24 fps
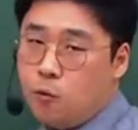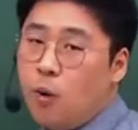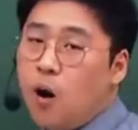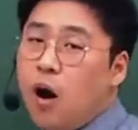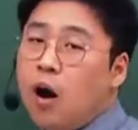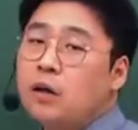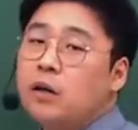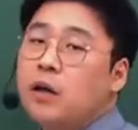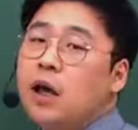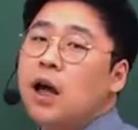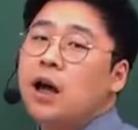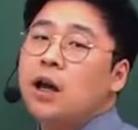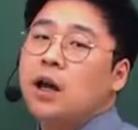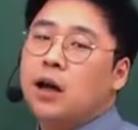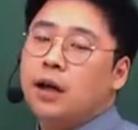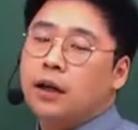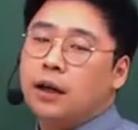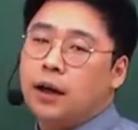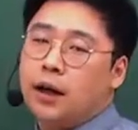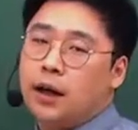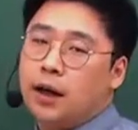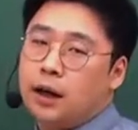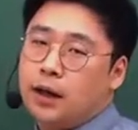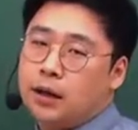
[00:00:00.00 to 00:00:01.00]

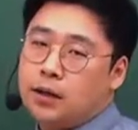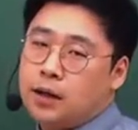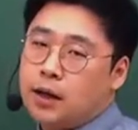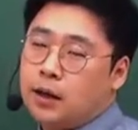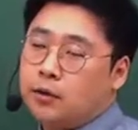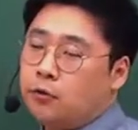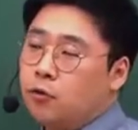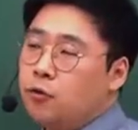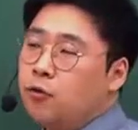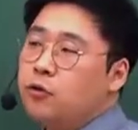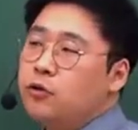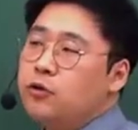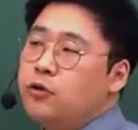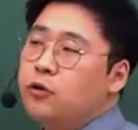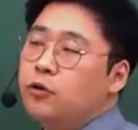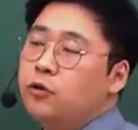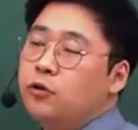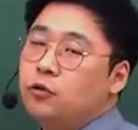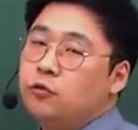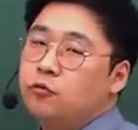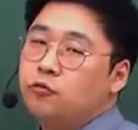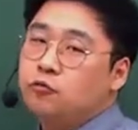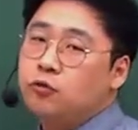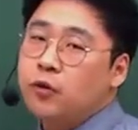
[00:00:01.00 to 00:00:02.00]
원활하게, 자,
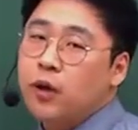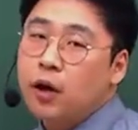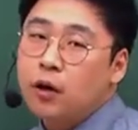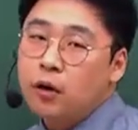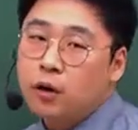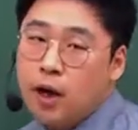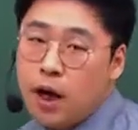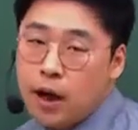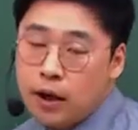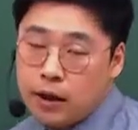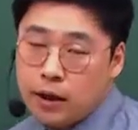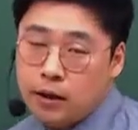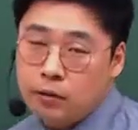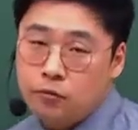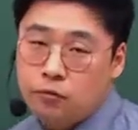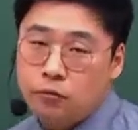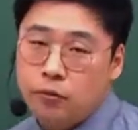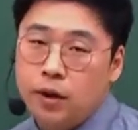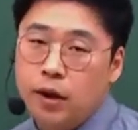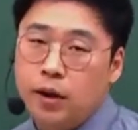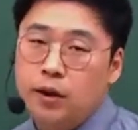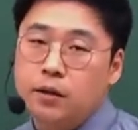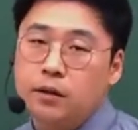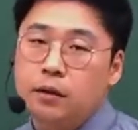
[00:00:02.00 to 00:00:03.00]
효율적으로 운영하기
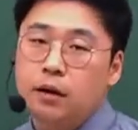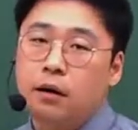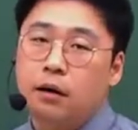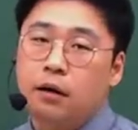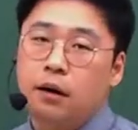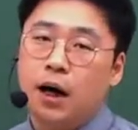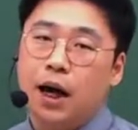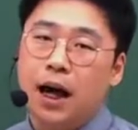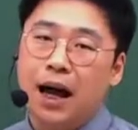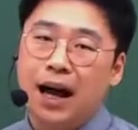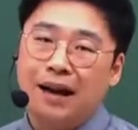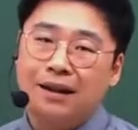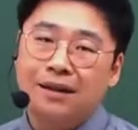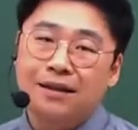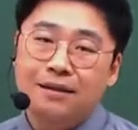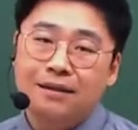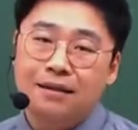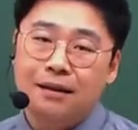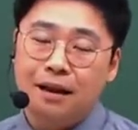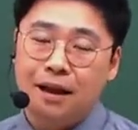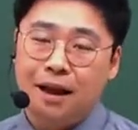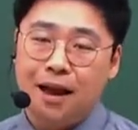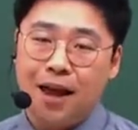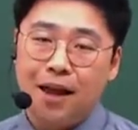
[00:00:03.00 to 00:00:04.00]
위해서 하는
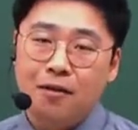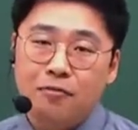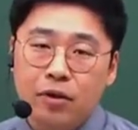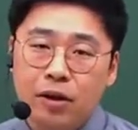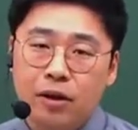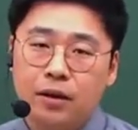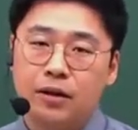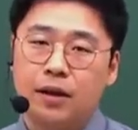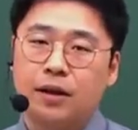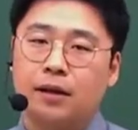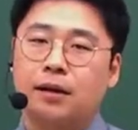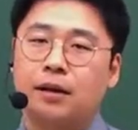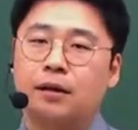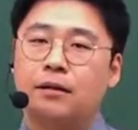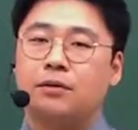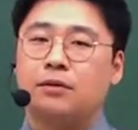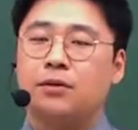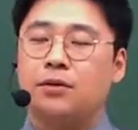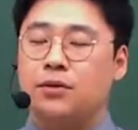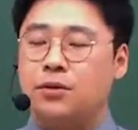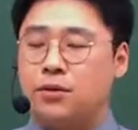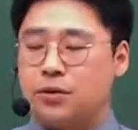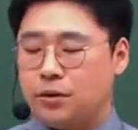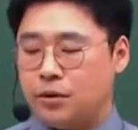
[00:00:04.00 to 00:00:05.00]
행위를 얘기하는
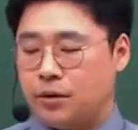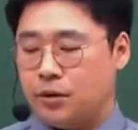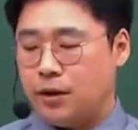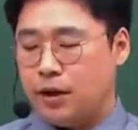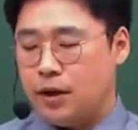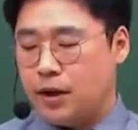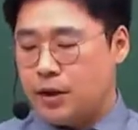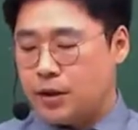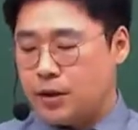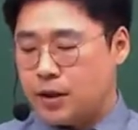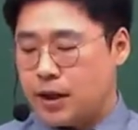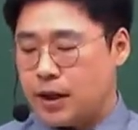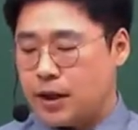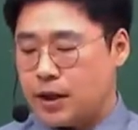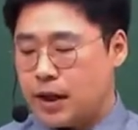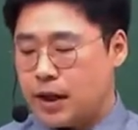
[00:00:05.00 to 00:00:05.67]
거지요. 자, 이